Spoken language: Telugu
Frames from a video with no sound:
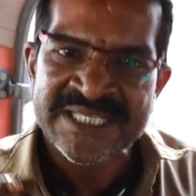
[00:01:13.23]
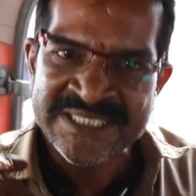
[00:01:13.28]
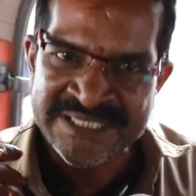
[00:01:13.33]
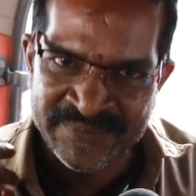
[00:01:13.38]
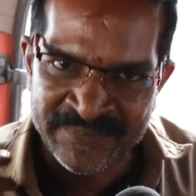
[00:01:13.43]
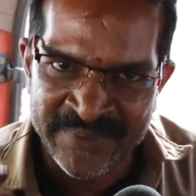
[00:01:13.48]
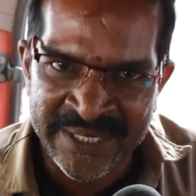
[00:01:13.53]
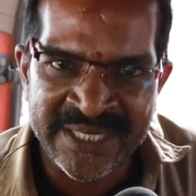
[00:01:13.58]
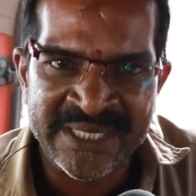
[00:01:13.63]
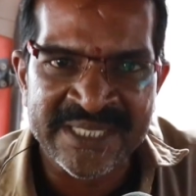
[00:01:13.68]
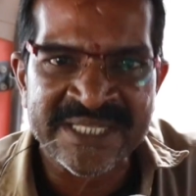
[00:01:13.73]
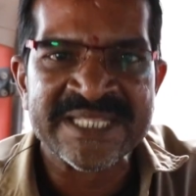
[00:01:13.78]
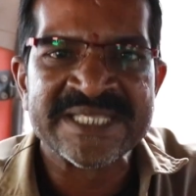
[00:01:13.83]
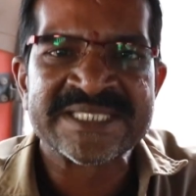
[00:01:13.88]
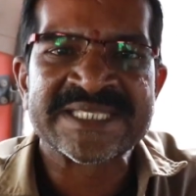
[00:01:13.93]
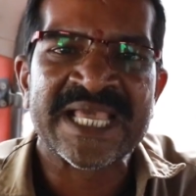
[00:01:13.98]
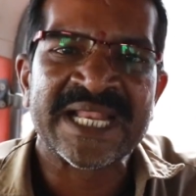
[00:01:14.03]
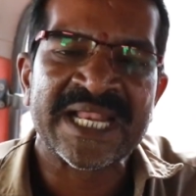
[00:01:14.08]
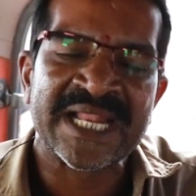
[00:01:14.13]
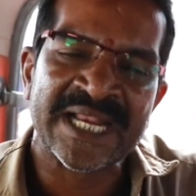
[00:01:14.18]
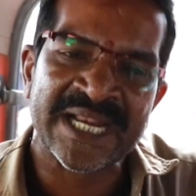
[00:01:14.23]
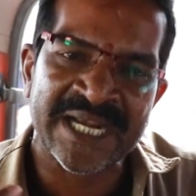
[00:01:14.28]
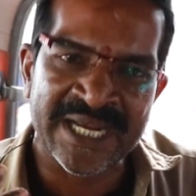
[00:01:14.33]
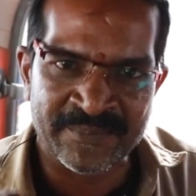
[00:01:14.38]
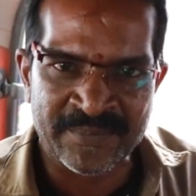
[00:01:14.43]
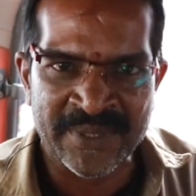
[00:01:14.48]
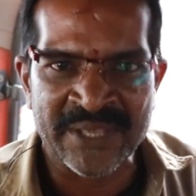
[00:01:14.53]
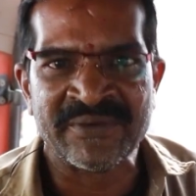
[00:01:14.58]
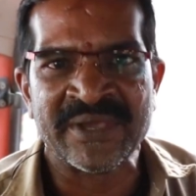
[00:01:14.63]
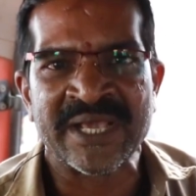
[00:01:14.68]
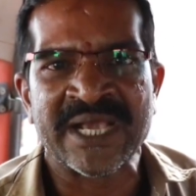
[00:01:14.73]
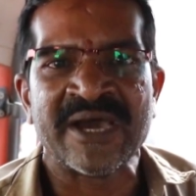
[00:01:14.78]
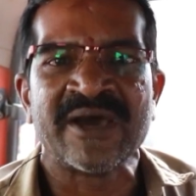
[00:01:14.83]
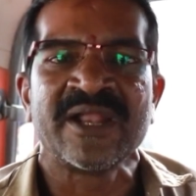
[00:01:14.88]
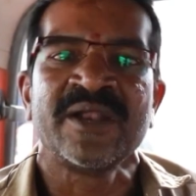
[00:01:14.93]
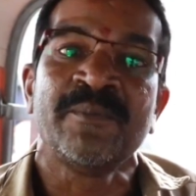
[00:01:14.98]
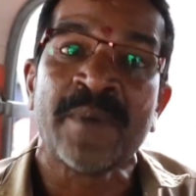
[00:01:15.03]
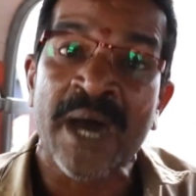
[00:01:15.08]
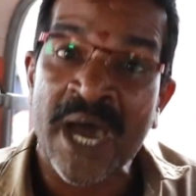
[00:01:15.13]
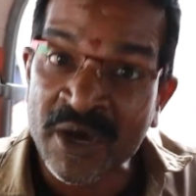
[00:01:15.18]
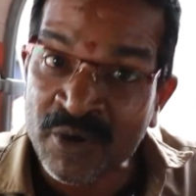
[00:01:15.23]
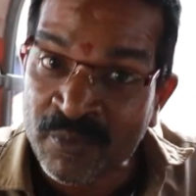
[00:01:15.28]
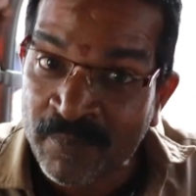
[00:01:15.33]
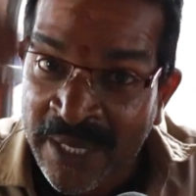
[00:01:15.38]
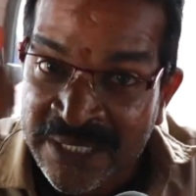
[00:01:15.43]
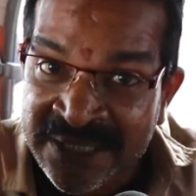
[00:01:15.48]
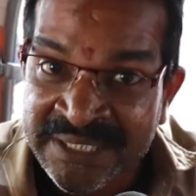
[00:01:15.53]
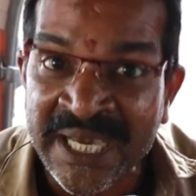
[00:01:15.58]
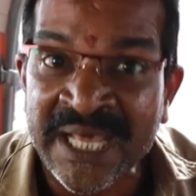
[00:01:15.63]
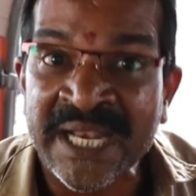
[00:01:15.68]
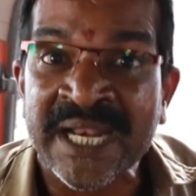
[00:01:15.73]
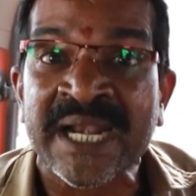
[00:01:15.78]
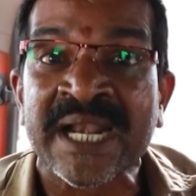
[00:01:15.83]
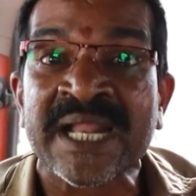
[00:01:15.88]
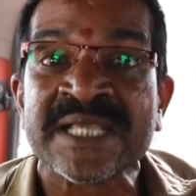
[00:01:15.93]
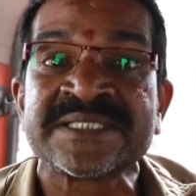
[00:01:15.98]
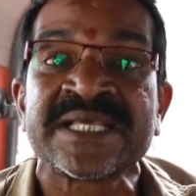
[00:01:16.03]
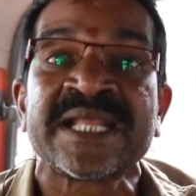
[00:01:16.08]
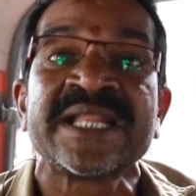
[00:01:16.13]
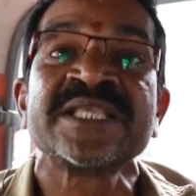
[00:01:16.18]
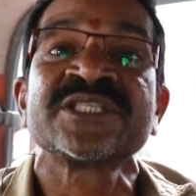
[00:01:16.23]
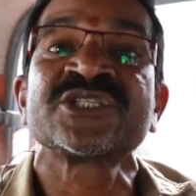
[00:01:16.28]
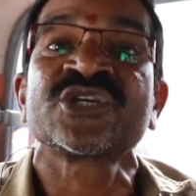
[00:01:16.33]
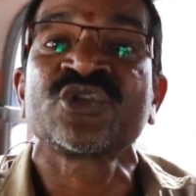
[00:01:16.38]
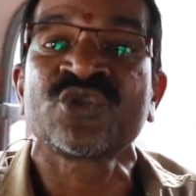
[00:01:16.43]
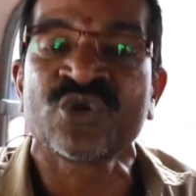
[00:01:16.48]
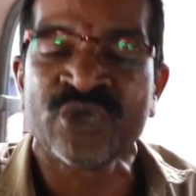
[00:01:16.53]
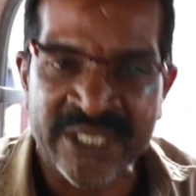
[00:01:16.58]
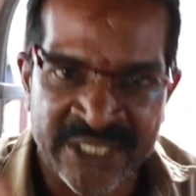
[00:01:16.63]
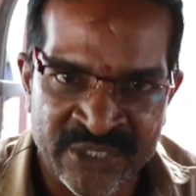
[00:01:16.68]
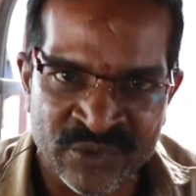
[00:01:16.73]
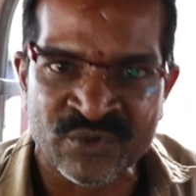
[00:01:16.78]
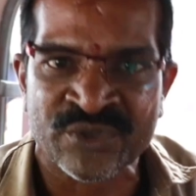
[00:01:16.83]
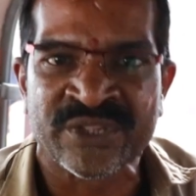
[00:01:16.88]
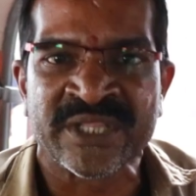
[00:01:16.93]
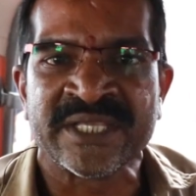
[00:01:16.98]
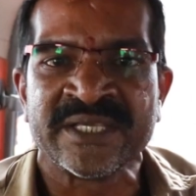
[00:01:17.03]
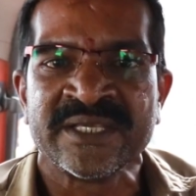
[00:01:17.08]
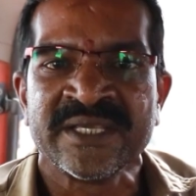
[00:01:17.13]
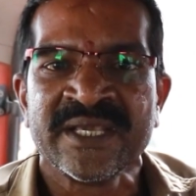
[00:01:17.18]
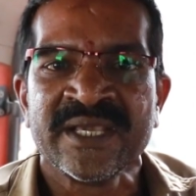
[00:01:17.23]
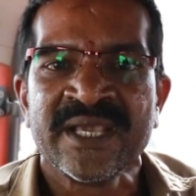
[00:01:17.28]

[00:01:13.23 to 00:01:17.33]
సిమెంట్లు తీసుకెళ్లాలన్నా మేమే కావాలి మాకు బతకాలన్నా సరే ఇసుకతో లింక్ ఉంది